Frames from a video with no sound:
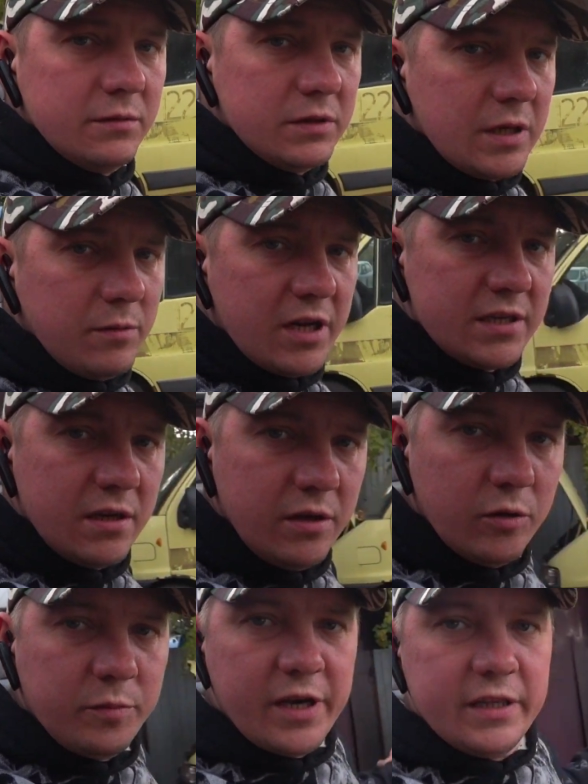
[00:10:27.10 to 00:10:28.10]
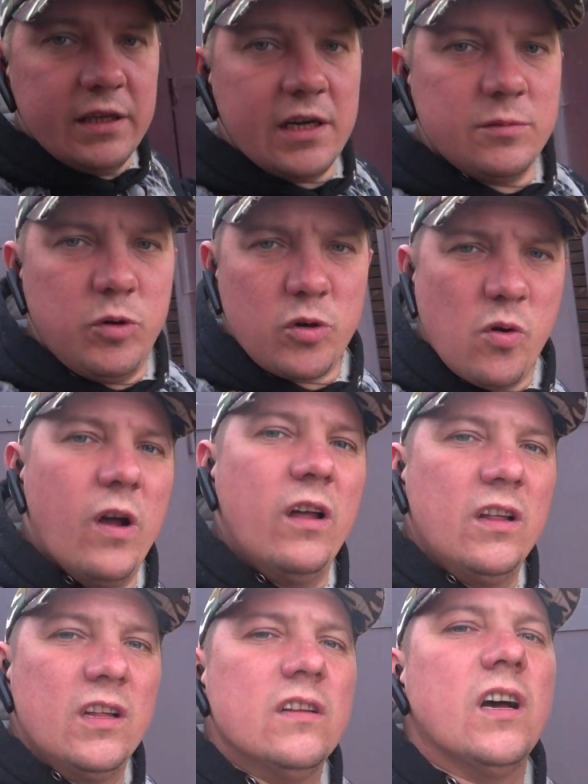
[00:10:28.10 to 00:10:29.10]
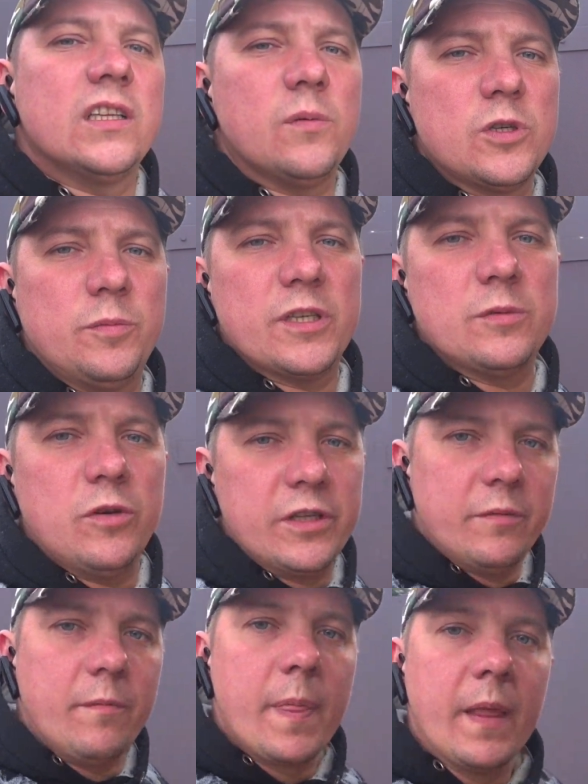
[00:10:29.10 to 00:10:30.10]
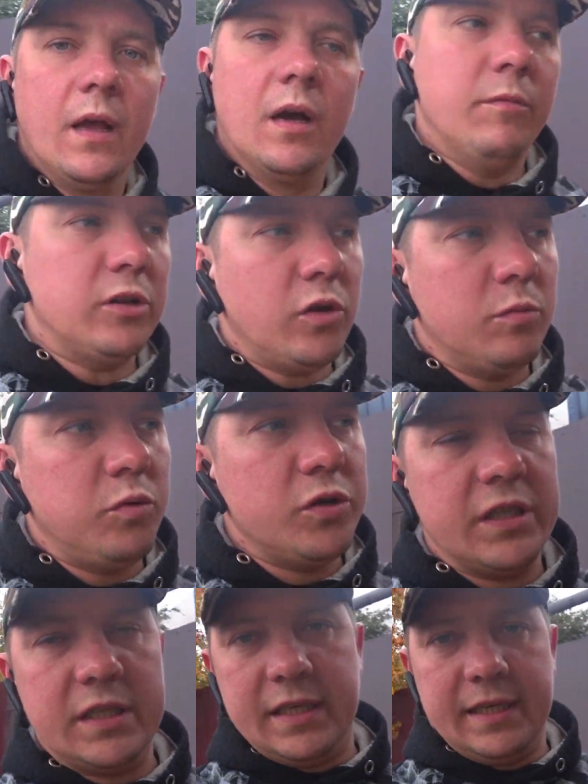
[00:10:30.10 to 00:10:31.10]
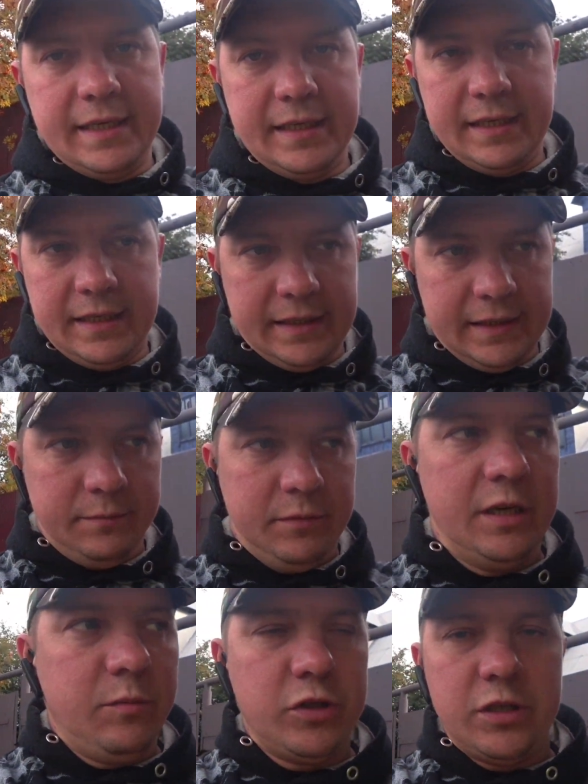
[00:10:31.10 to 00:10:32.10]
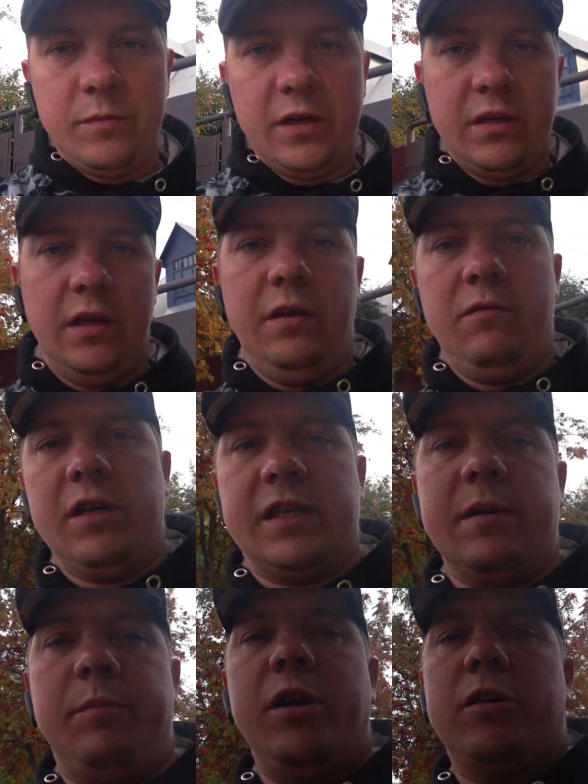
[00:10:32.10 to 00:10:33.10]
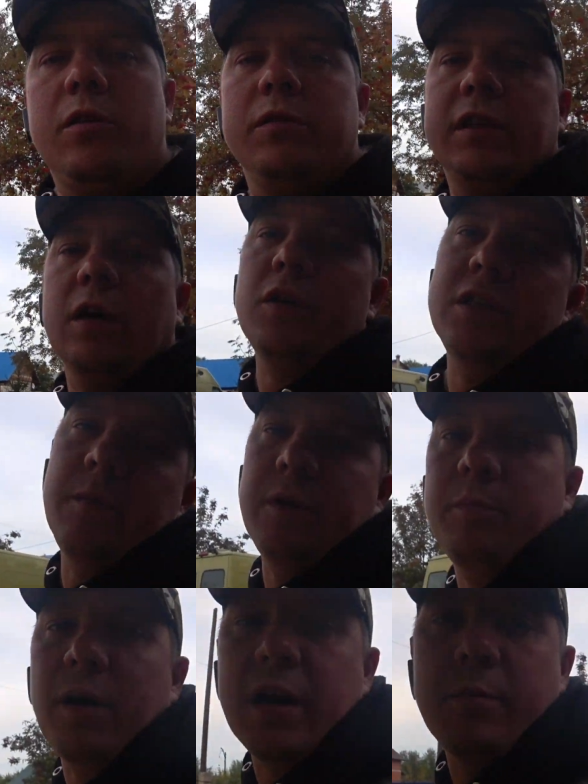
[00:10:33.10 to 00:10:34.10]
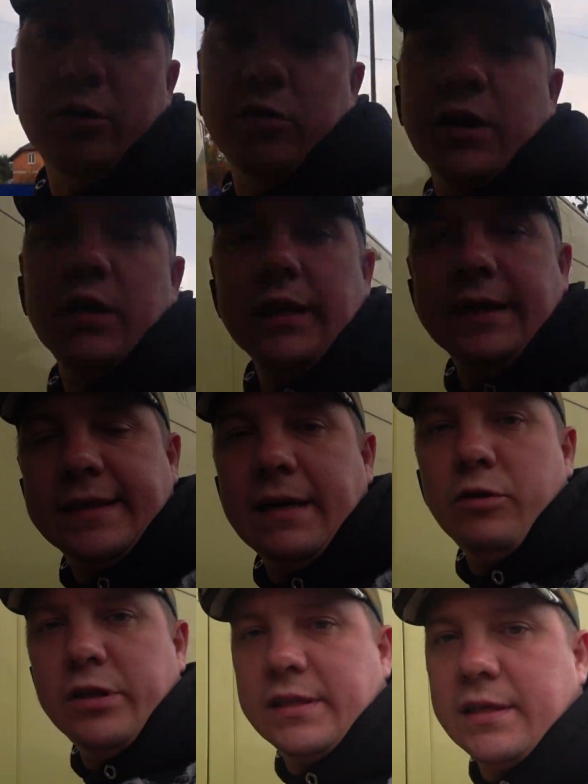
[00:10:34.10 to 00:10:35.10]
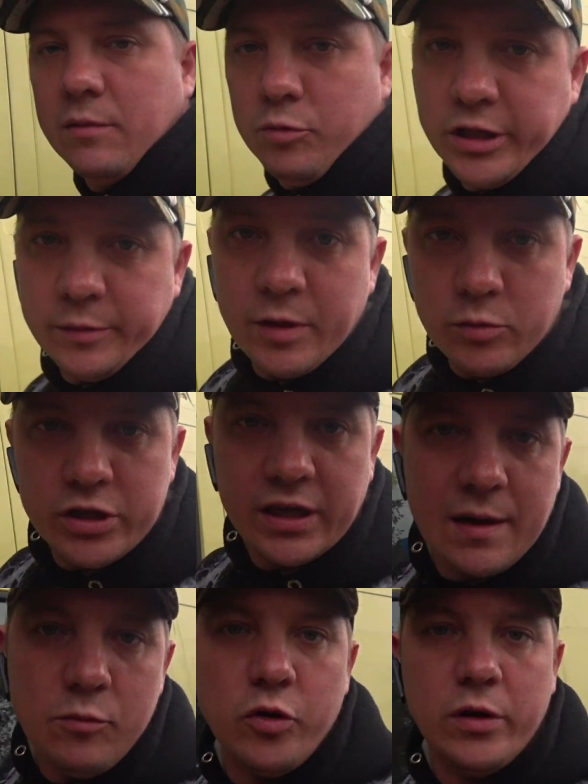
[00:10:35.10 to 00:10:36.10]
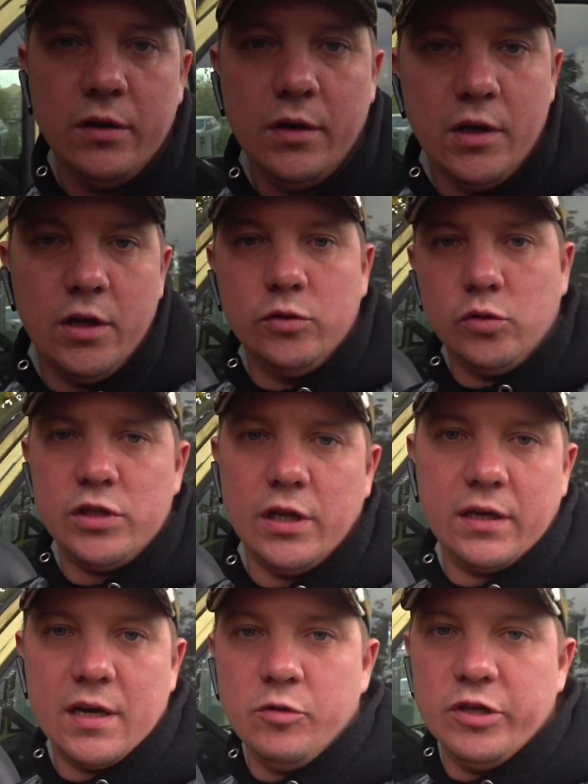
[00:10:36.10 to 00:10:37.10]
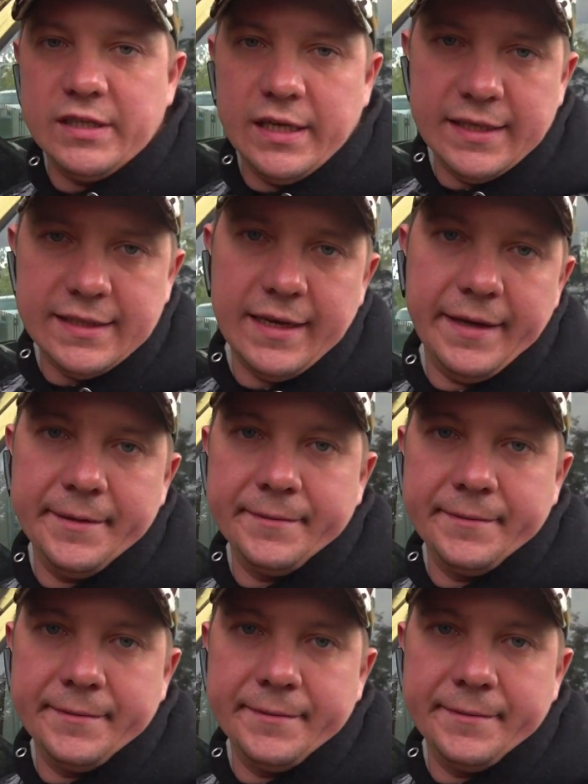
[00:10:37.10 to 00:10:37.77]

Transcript: его забрать, и он поедет на разборку. А там уже посмотрим. Мотор будет... Мы не будем его раскомплектовывать до такой семьи, пока мотор заводится, работает, потому что кому нужно, кому интересно.